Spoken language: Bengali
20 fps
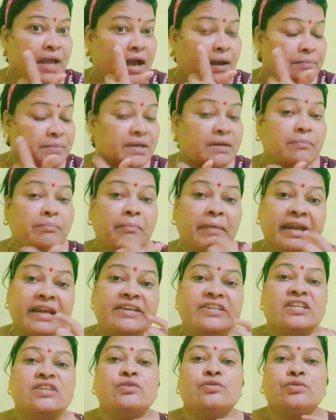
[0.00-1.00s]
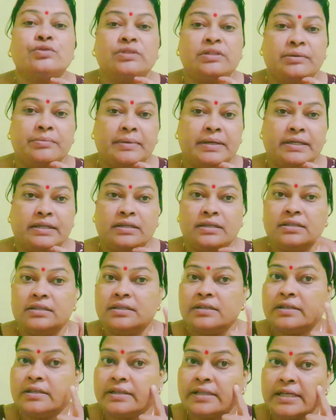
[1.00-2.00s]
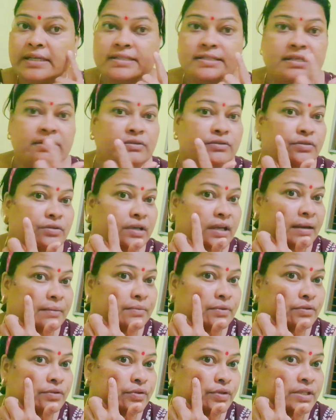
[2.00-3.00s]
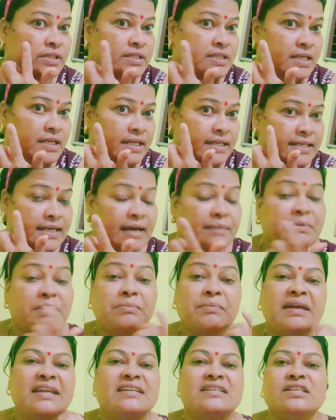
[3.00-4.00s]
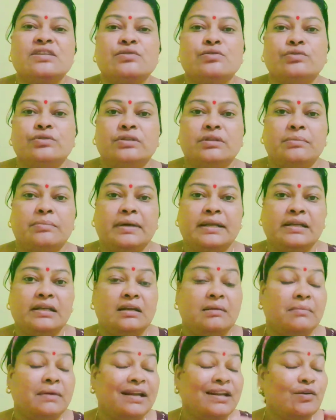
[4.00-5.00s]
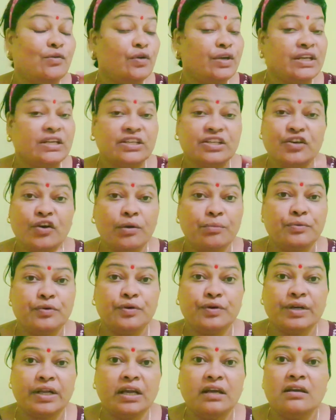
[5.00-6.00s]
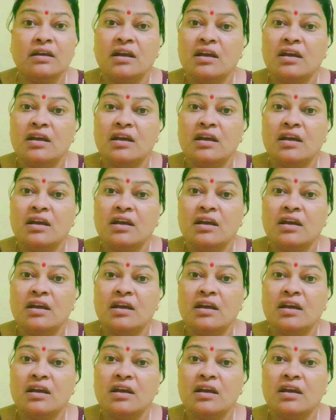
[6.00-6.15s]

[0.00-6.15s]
আমি মেনটেন করতে পারিনি দেখছেন তো কেমন হয়েছে এটা আমি মেনটেন করতে পারি না মানে ওই নিয়ম করে